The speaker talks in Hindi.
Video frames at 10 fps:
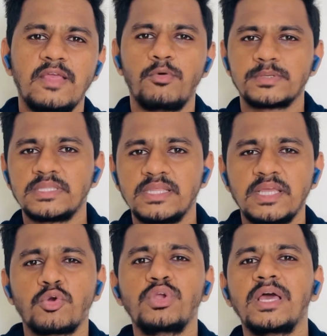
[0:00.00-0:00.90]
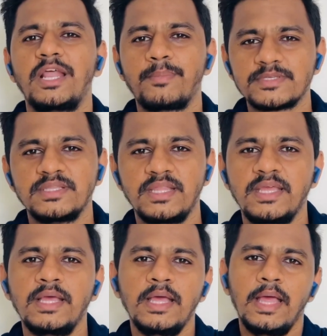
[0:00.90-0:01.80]
है वो पसंद है कोई कलर पसंद
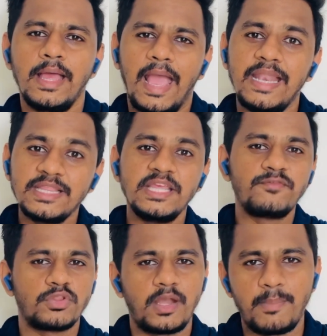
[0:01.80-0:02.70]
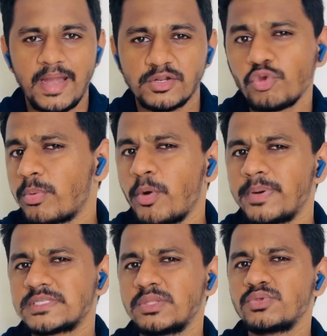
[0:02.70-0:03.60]
है एनीथिंग फॉर दैट मैटर जो आपको
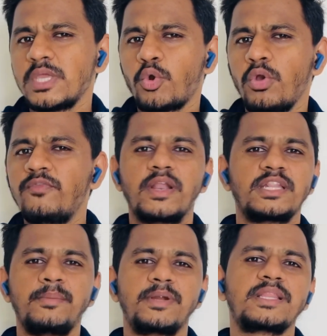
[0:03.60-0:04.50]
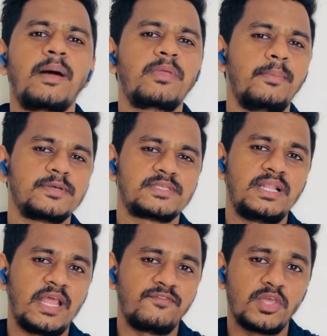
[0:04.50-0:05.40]
पसंद है उससे कोई फर्क नहीं पड़ता आपकी
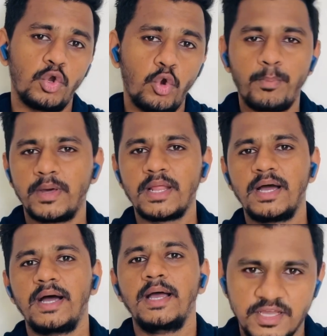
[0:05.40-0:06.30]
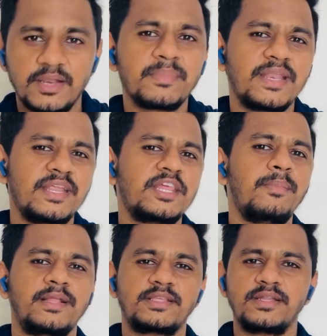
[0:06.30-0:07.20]
पर्सनल लाइफ के ऊपर अगर हम करियर की
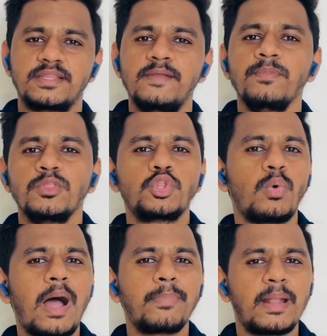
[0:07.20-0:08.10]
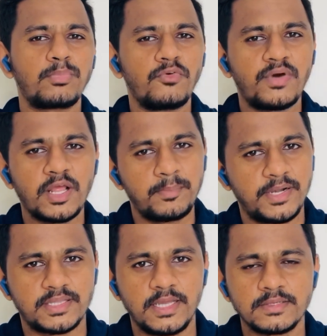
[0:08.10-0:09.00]
बात करते हैं तो वहाँ पर आपको फर्क
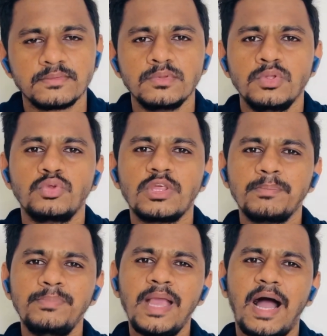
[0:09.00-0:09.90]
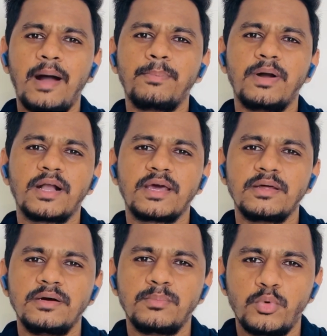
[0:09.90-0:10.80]
पड़ता है तो जब भी आप अगर
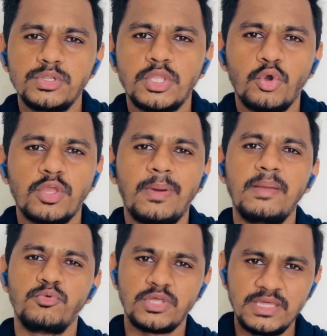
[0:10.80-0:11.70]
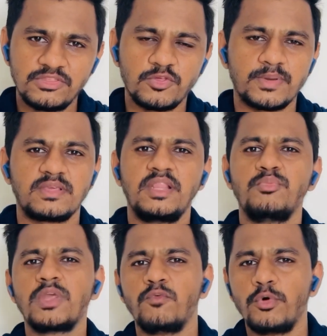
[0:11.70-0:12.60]
बोलते हो कि भाई मुझे ये चीज़ पसंद है
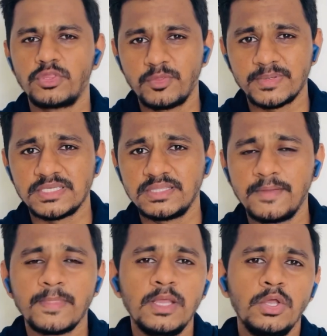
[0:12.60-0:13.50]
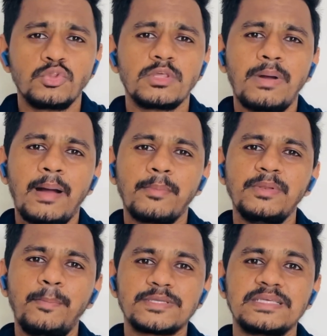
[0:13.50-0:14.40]
मुझे वो चीज़ पसंद है तो जब आप
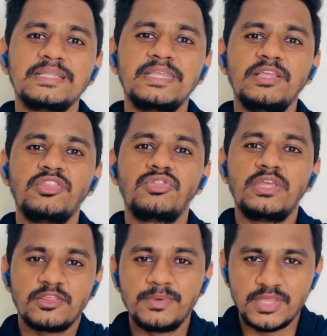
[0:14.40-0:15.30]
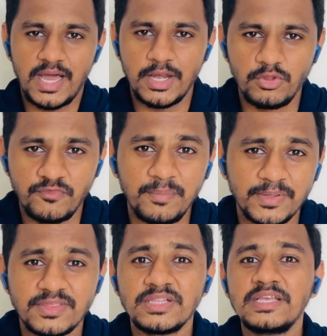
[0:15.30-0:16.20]
अपनी पसंद की चीज़ में जा रहे हो या फिर
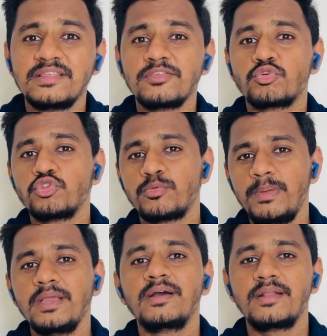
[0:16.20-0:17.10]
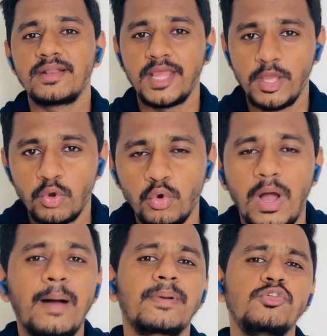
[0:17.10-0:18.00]
पसंद की चीज़ कुछ भी कर रहे हो
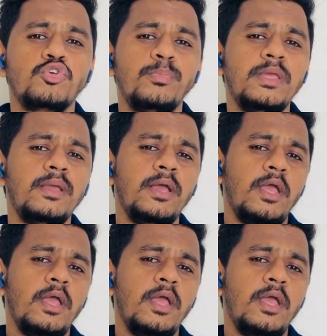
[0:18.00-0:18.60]
आपका जो भी